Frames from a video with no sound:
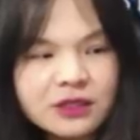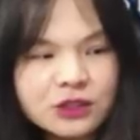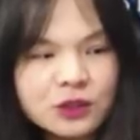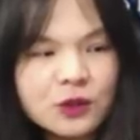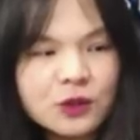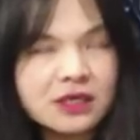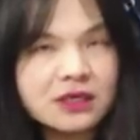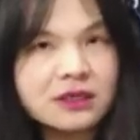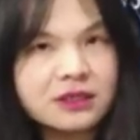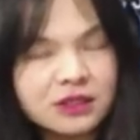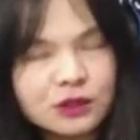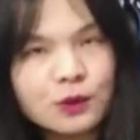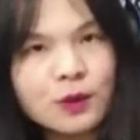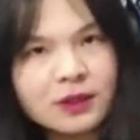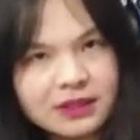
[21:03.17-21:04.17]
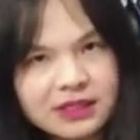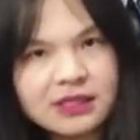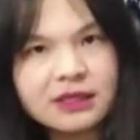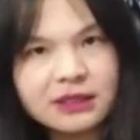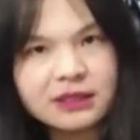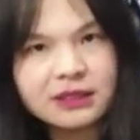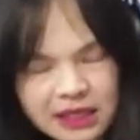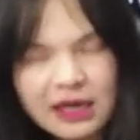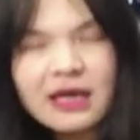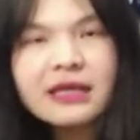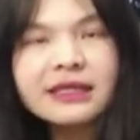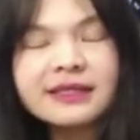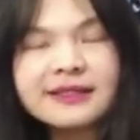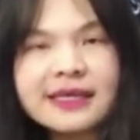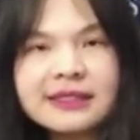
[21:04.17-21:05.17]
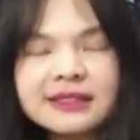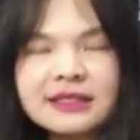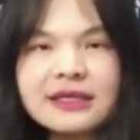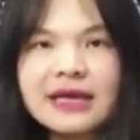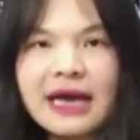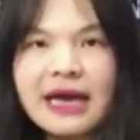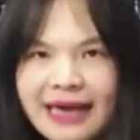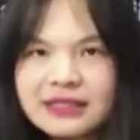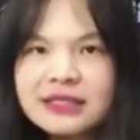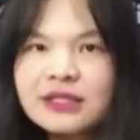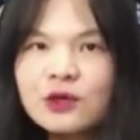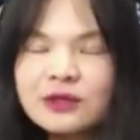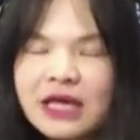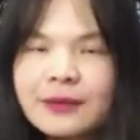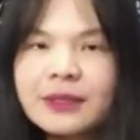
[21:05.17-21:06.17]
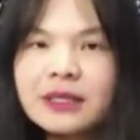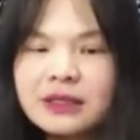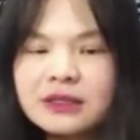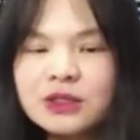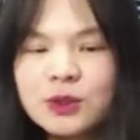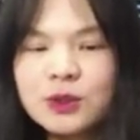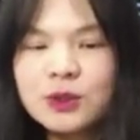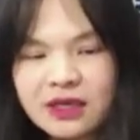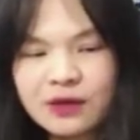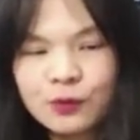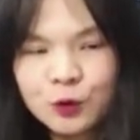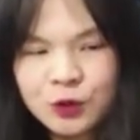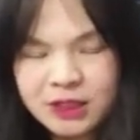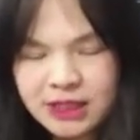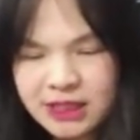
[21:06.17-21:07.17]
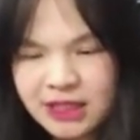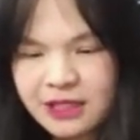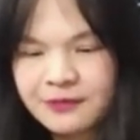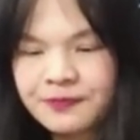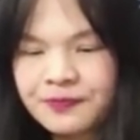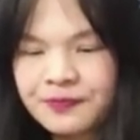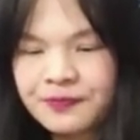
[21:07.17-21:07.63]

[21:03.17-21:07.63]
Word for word: 呢，就各做各的。第三势力还是有他们合作的一个模式。